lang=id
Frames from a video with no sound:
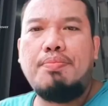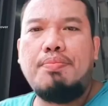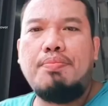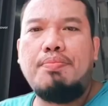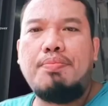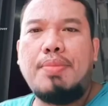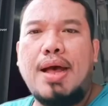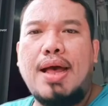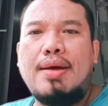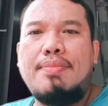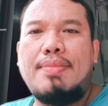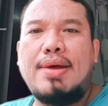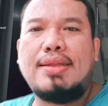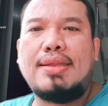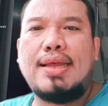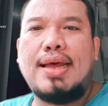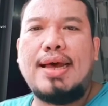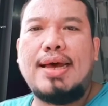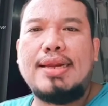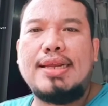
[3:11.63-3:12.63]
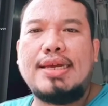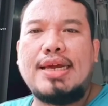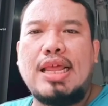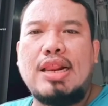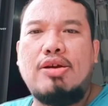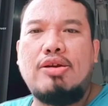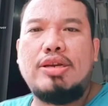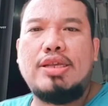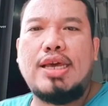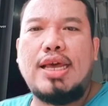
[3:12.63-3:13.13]
Bang, matahari
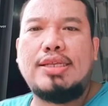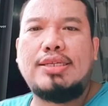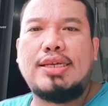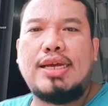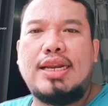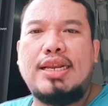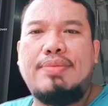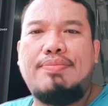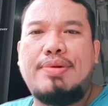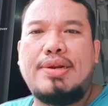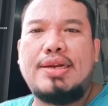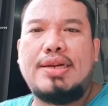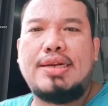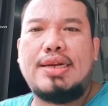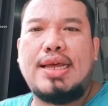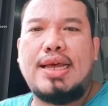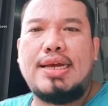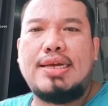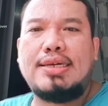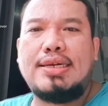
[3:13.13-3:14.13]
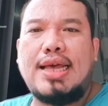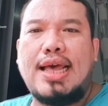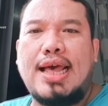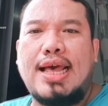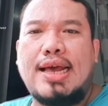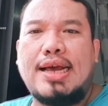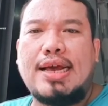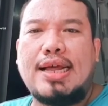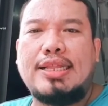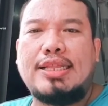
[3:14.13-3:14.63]
kalau diajari berenang
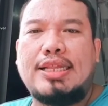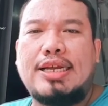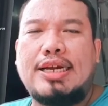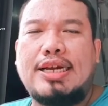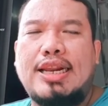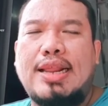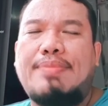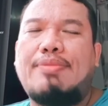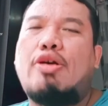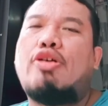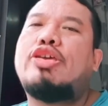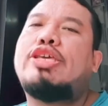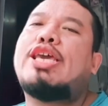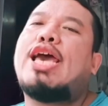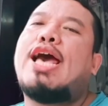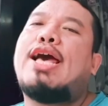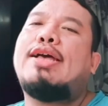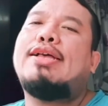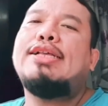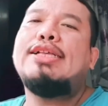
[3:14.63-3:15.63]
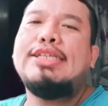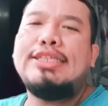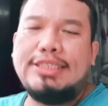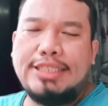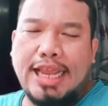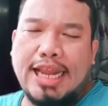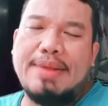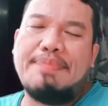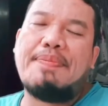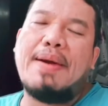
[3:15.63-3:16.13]
nggak akan tenggelam. Oh iya,
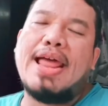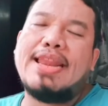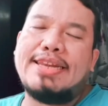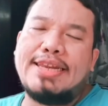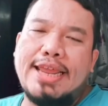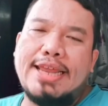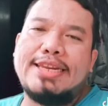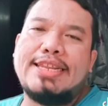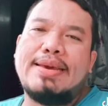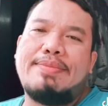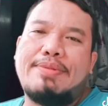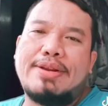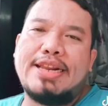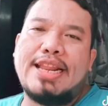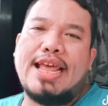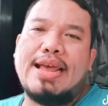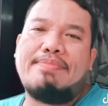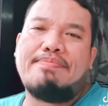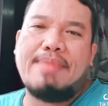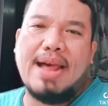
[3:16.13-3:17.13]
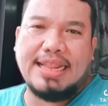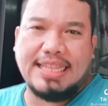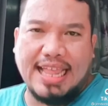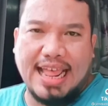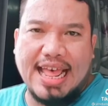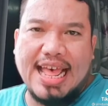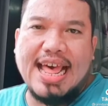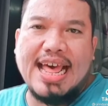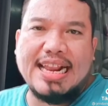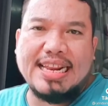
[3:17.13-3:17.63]
jadi pandai dia berenang.
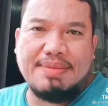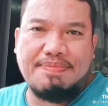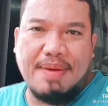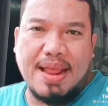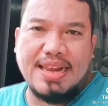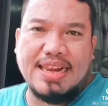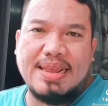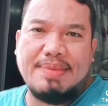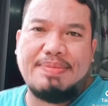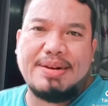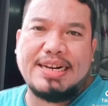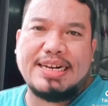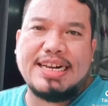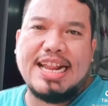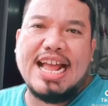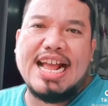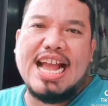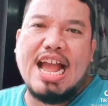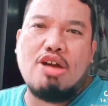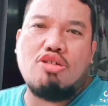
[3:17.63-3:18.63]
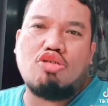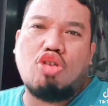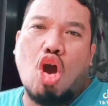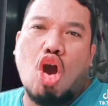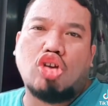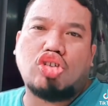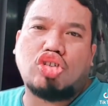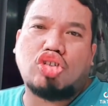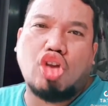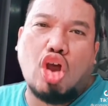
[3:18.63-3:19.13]
Matahari pandai berenang, kau
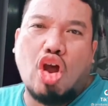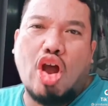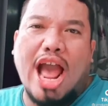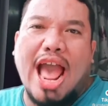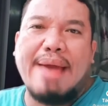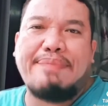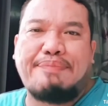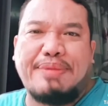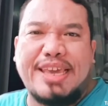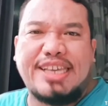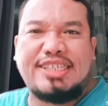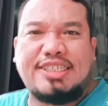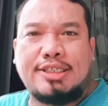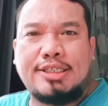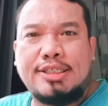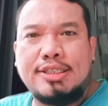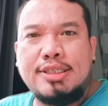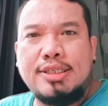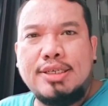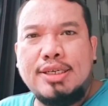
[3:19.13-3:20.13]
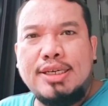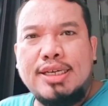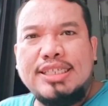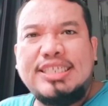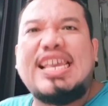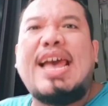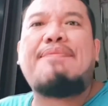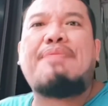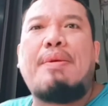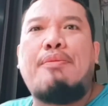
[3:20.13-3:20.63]
gosong abis
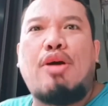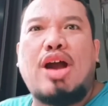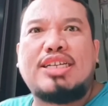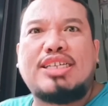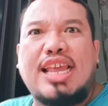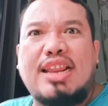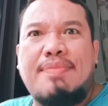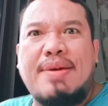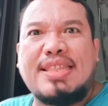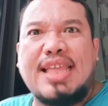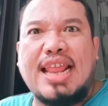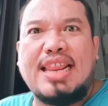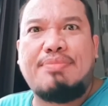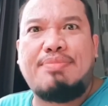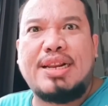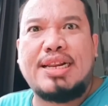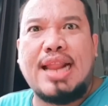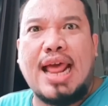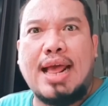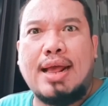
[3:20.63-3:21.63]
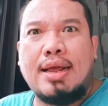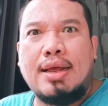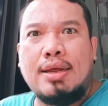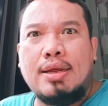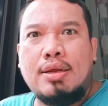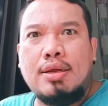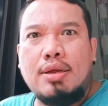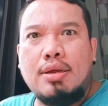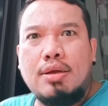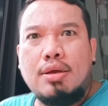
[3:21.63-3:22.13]
Siapa mau ngajari matahari berenang?
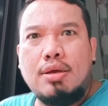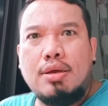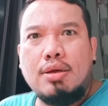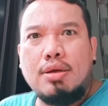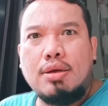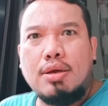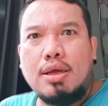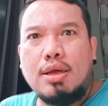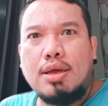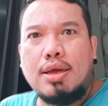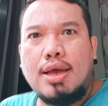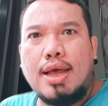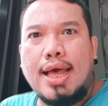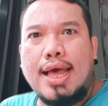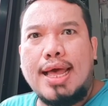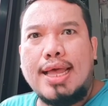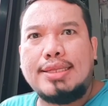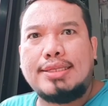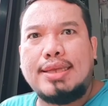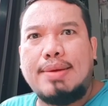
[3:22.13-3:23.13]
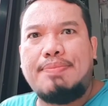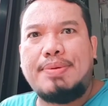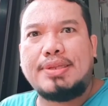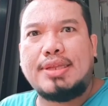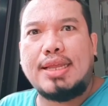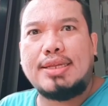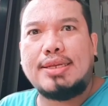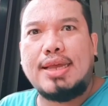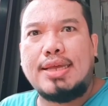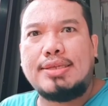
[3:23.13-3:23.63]
Gak ada
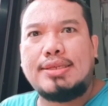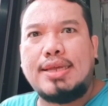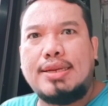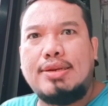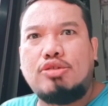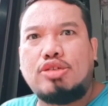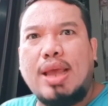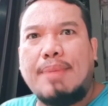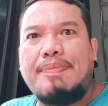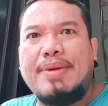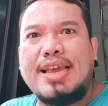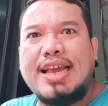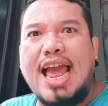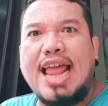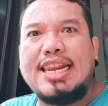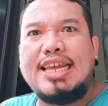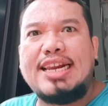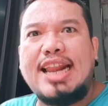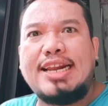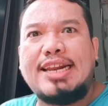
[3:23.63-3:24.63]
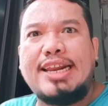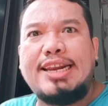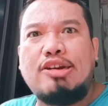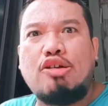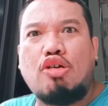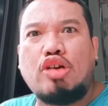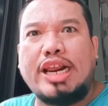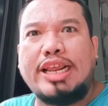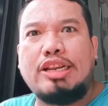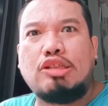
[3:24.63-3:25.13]
pertanyaannya ini capek kali ngeladenin
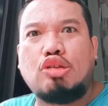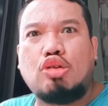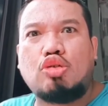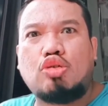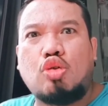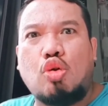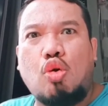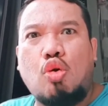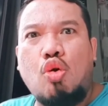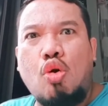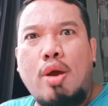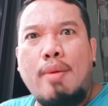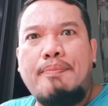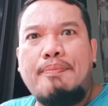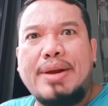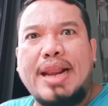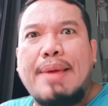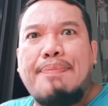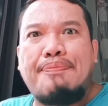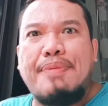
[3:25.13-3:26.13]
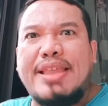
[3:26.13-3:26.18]
orangin terus lo. Merepek.